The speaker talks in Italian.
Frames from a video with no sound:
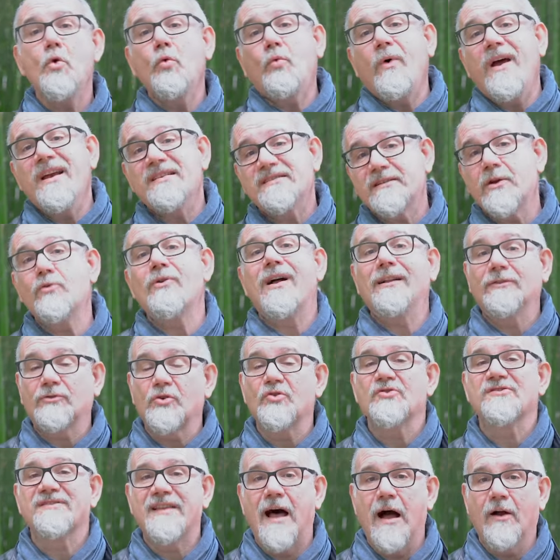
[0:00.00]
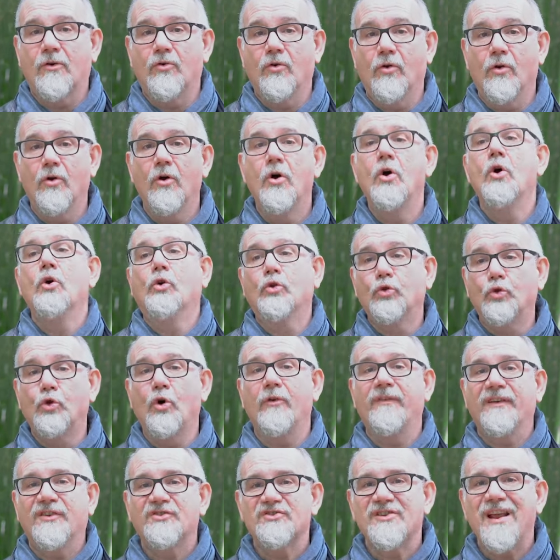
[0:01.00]
Questo è un altro ostacolo,
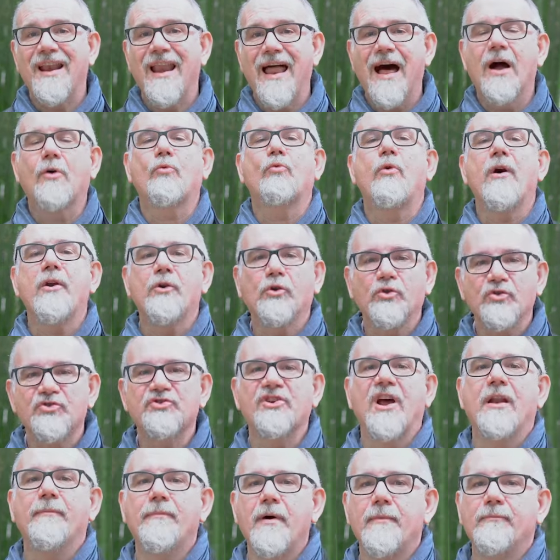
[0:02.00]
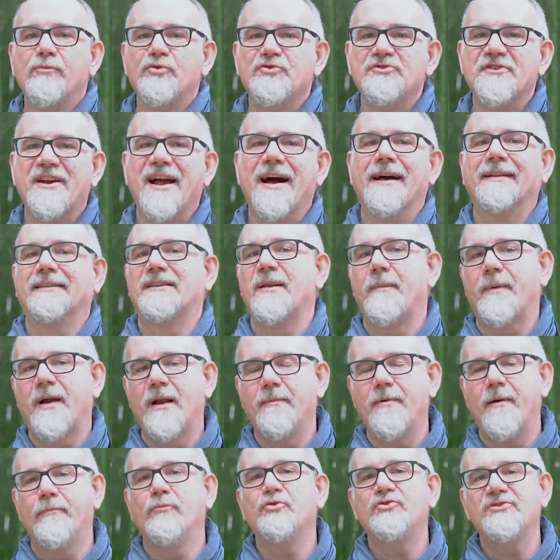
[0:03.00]
dove c'è l'acqua non c'è il bambù gigante, perché
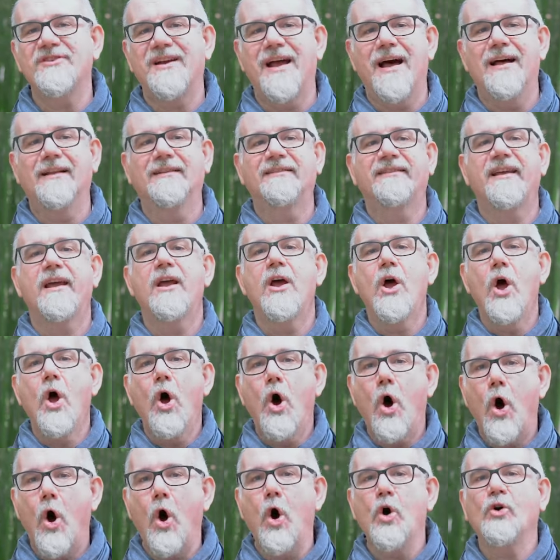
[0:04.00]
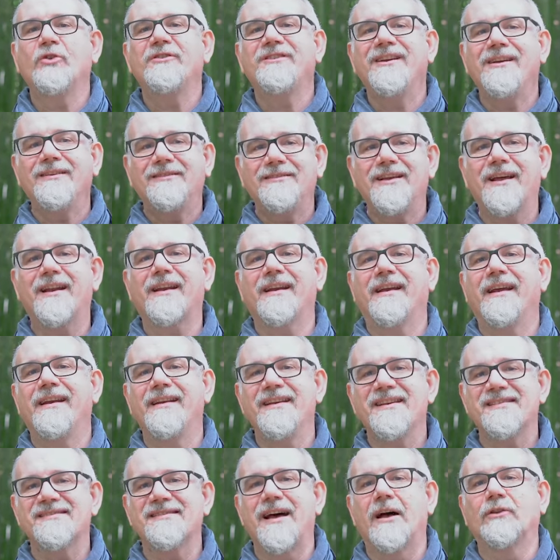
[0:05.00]
il bambù gigante odia i
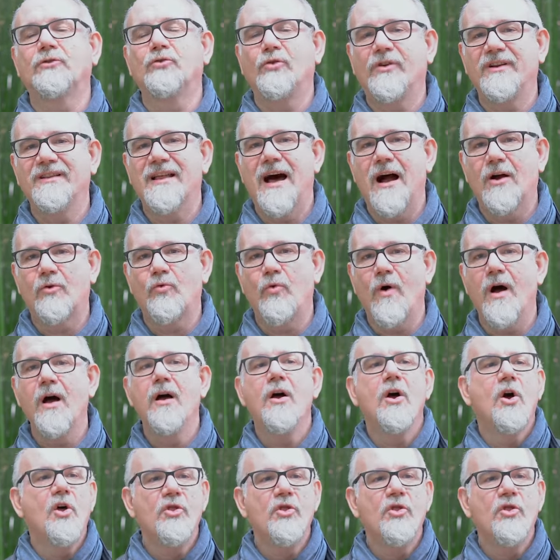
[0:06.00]
terreni saturi d'acqua.